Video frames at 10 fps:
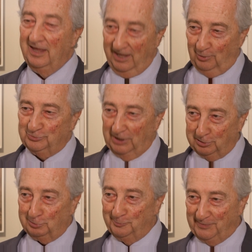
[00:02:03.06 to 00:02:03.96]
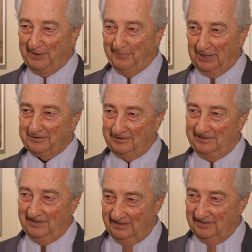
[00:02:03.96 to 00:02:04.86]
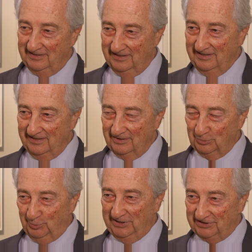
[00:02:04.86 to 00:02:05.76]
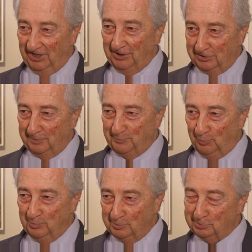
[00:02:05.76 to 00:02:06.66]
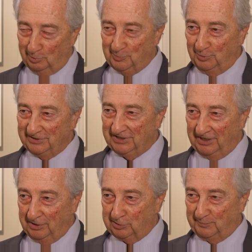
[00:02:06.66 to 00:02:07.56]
é o da supremacia do interesse público sobre o interesse